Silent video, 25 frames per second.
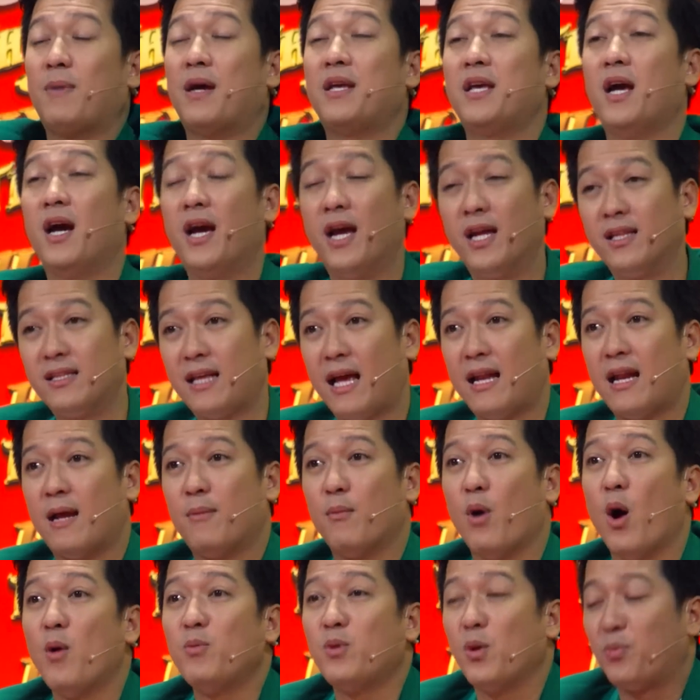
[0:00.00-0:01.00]
Bây giờ hiện tại
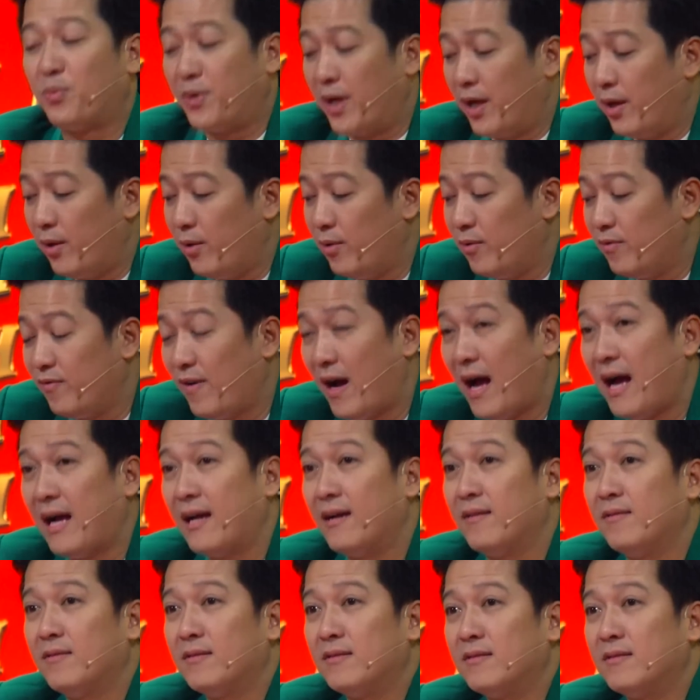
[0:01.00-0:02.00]
là bốn mươi triệu và